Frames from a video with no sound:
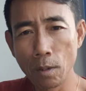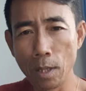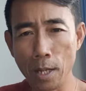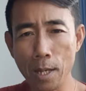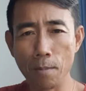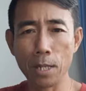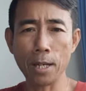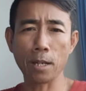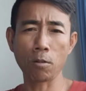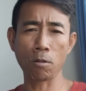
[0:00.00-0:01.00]
เฮ้ยไม่ใช่
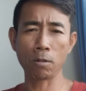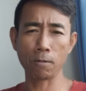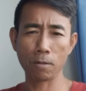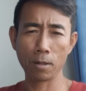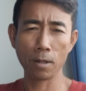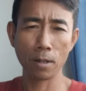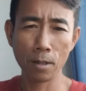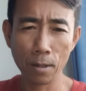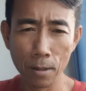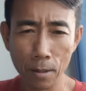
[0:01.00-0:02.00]
อานนท์
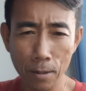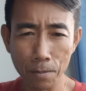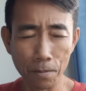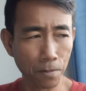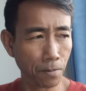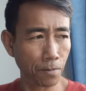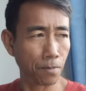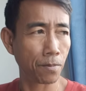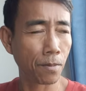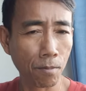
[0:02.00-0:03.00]
อืม
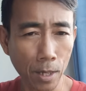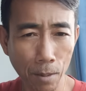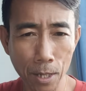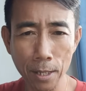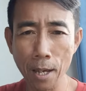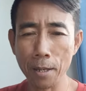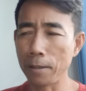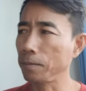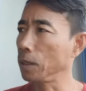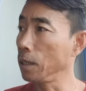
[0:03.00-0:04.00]
มันยังไม่ใช่
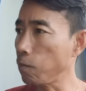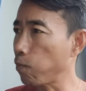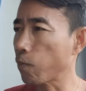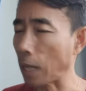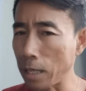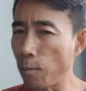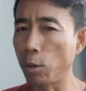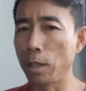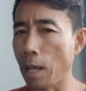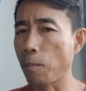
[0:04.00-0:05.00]
หรือสารีบุตร
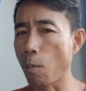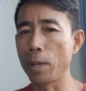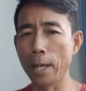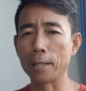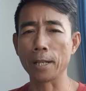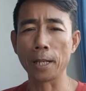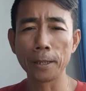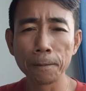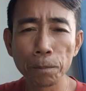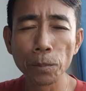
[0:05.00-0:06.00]
นี่แหละผมไม่แน่ใจ
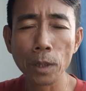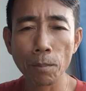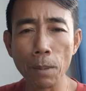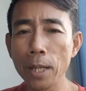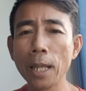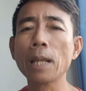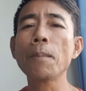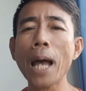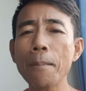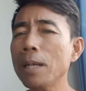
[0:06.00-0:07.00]
มันมีในตำ
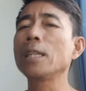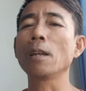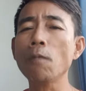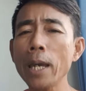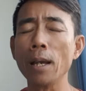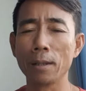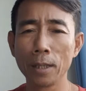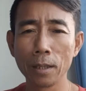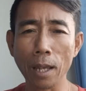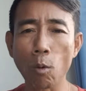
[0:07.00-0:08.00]
รามก็เขียนไว้
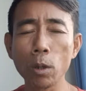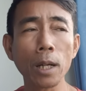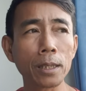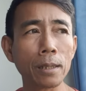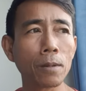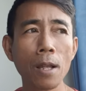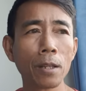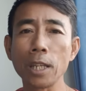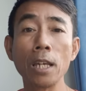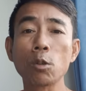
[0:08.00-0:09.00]
แต่คนน่ะ
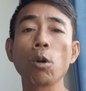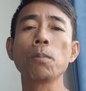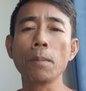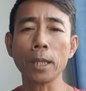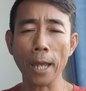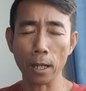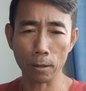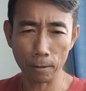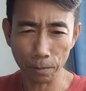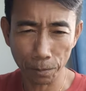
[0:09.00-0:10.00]
ตีโจทย์มันไม่แตกหรอ
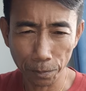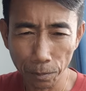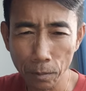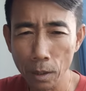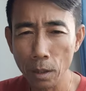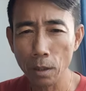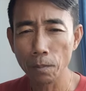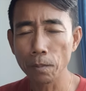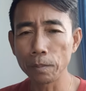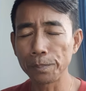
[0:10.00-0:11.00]
ก
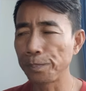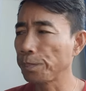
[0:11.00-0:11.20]
อืม